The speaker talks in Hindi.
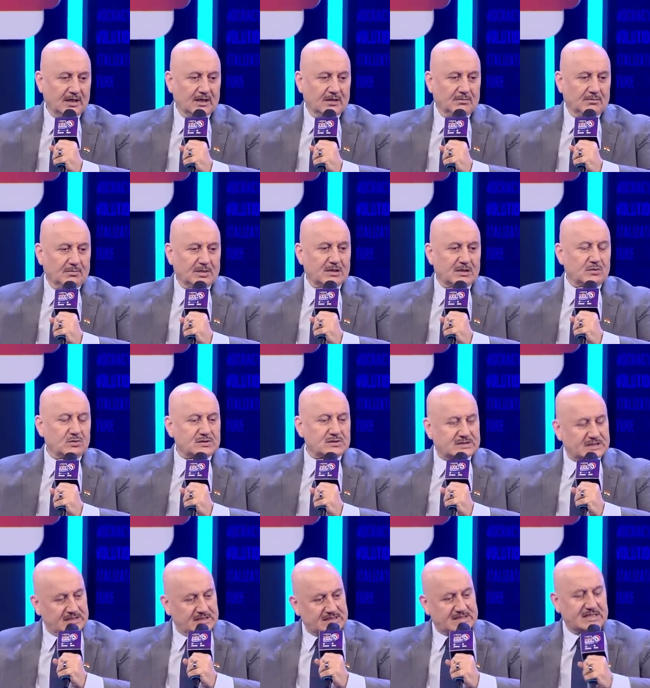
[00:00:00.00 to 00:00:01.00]
बट
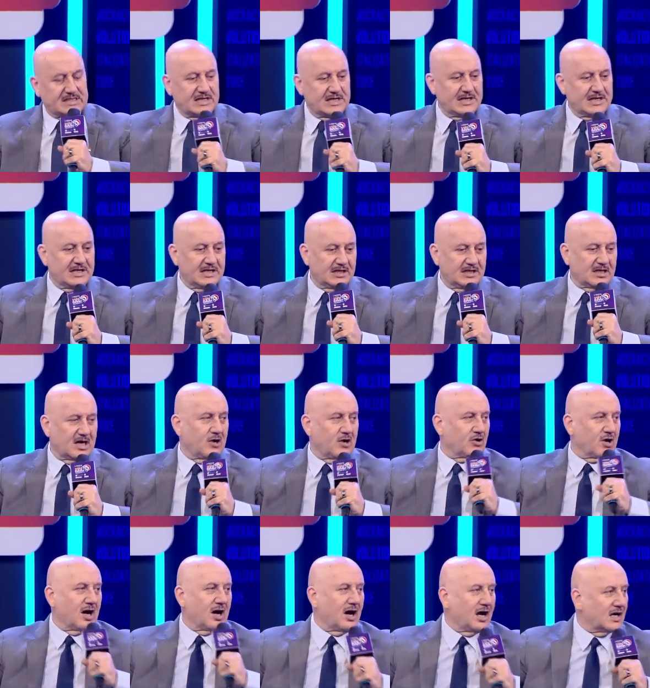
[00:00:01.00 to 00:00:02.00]
सिंसियरिटी का और
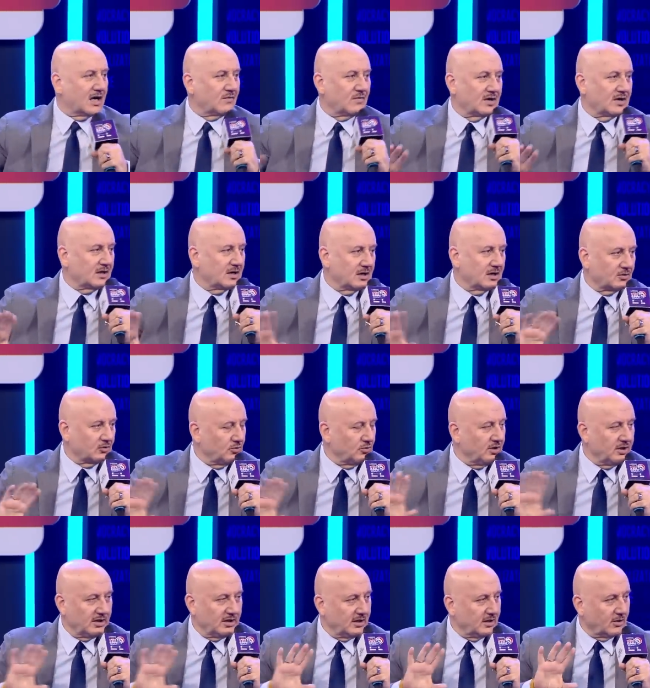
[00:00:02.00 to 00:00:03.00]
हार्डवर्क का कोई
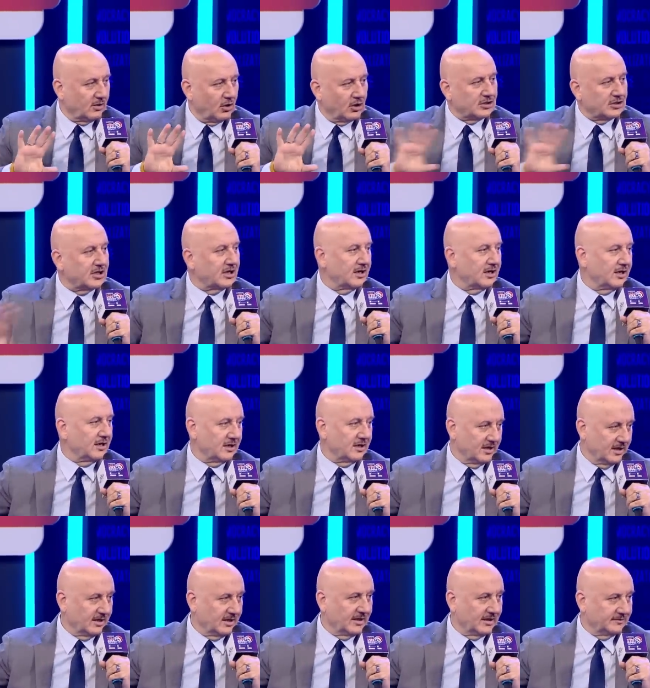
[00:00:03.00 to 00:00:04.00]
ऑल्टरनेट
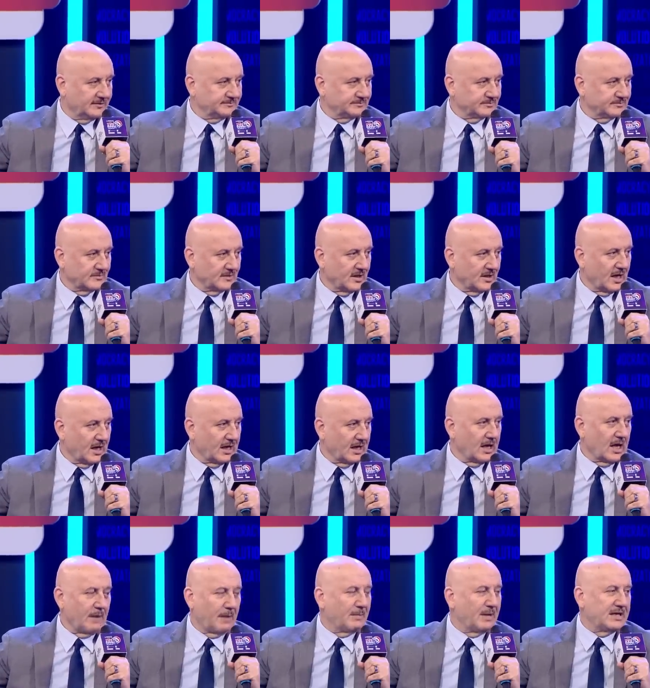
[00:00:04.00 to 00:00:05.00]
नहीं है एंड
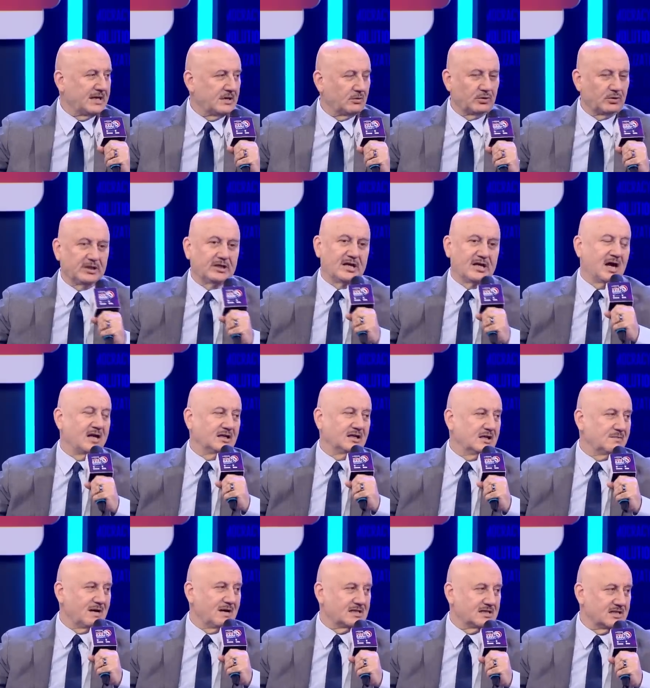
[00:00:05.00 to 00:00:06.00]
हमें ये कोई ज्ञान की
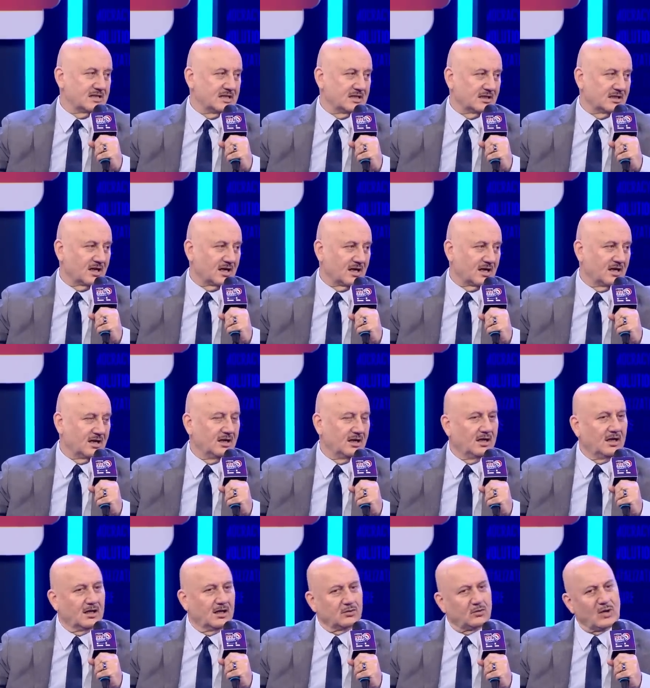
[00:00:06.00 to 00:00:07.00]
बातें नहीं कर रहा
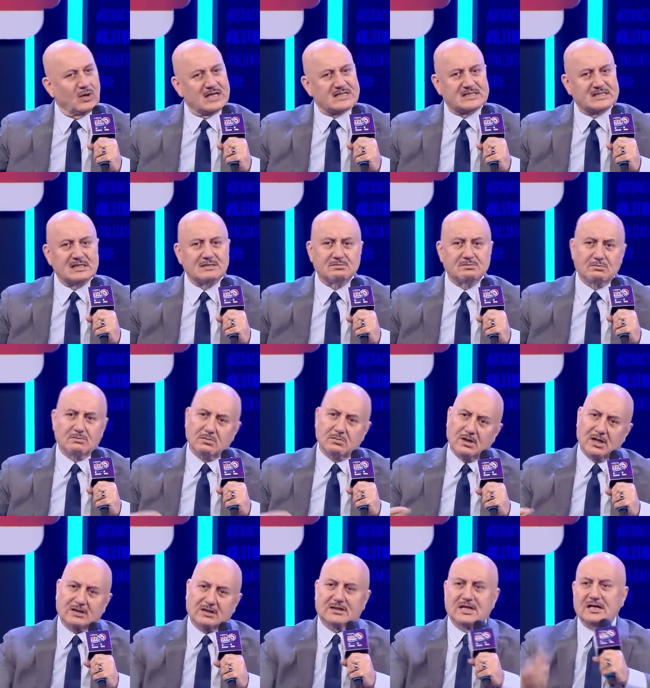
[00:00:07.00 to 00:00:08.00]
तो ऐसे
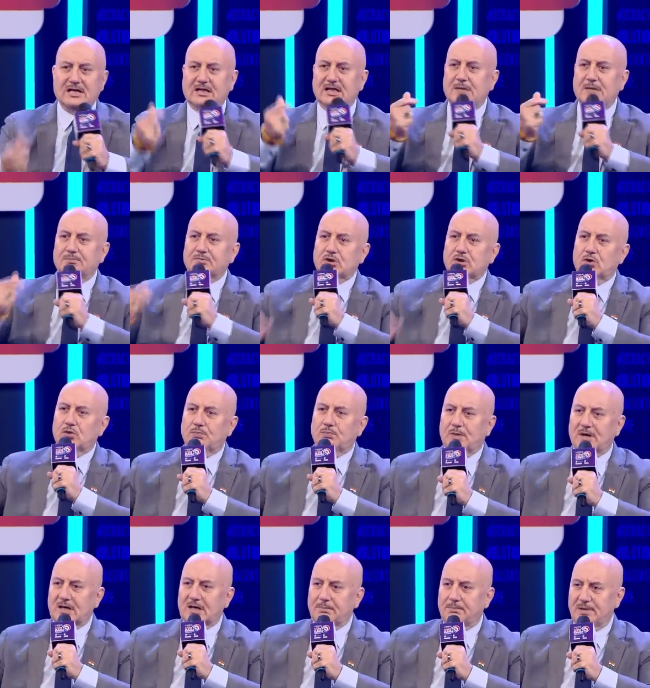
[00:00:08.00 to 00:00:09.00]
लगता है कि हम चलो
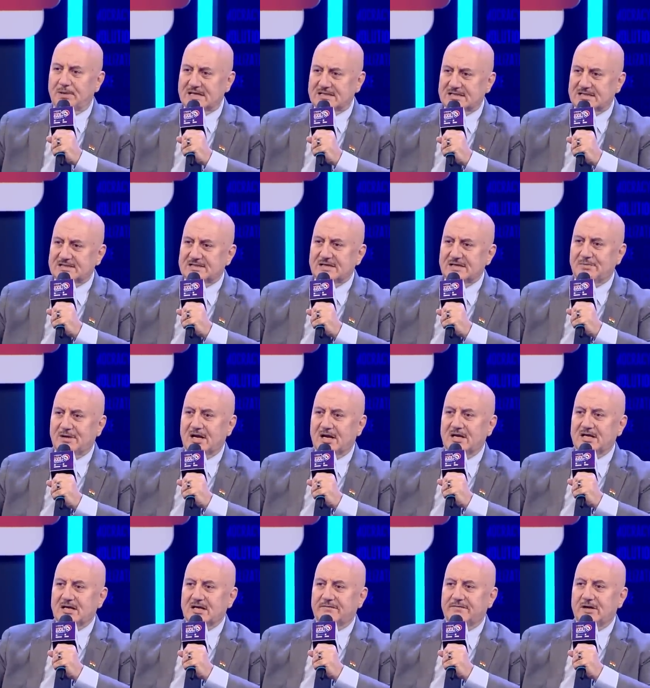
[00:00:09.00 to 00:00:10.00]
अगर पैसे से
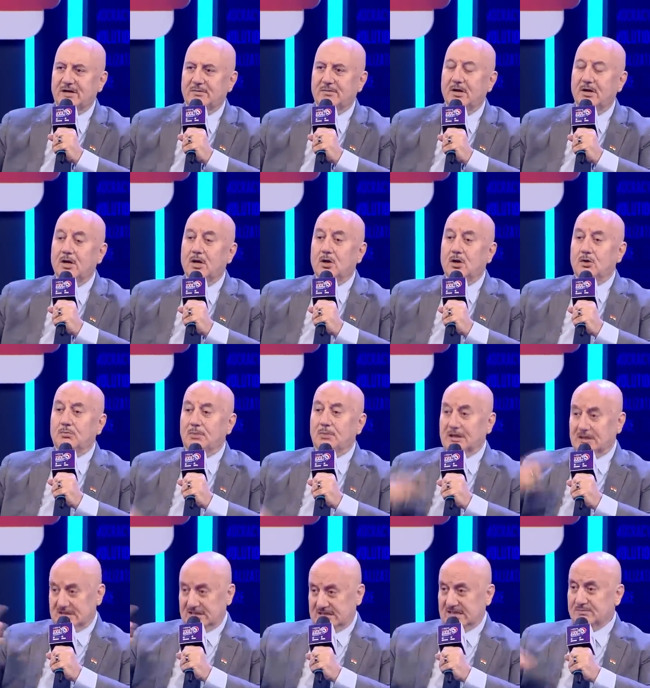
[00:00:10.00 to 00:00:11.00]
बनानी है फिल्म बट
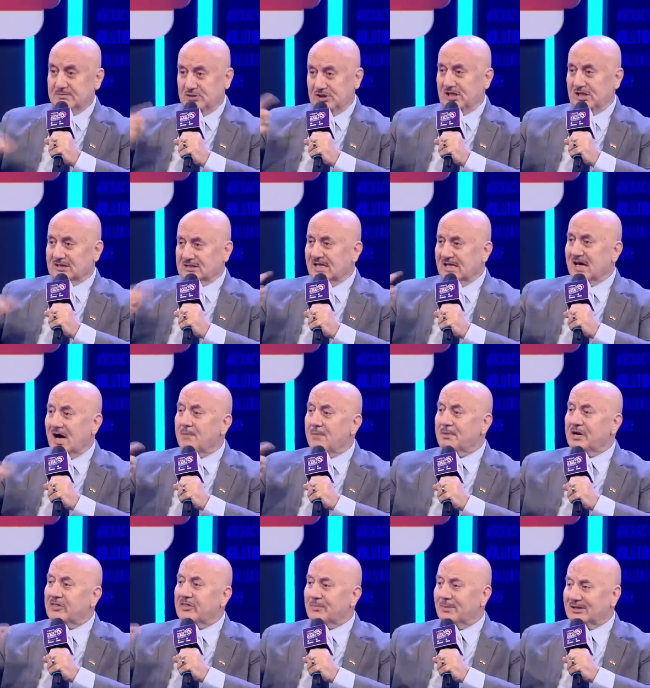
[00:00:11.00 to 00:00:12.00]
दिस इज मुझे लगता है
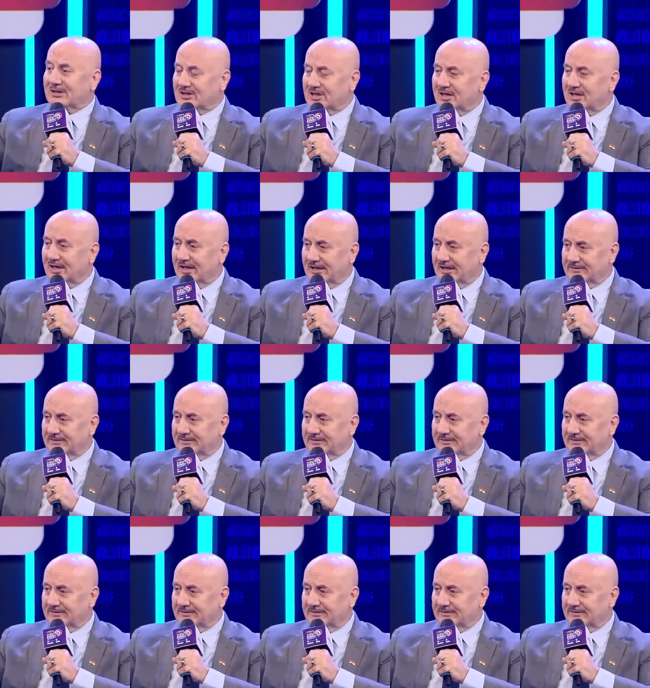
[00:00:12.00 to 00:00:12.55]
अमृत मंथन है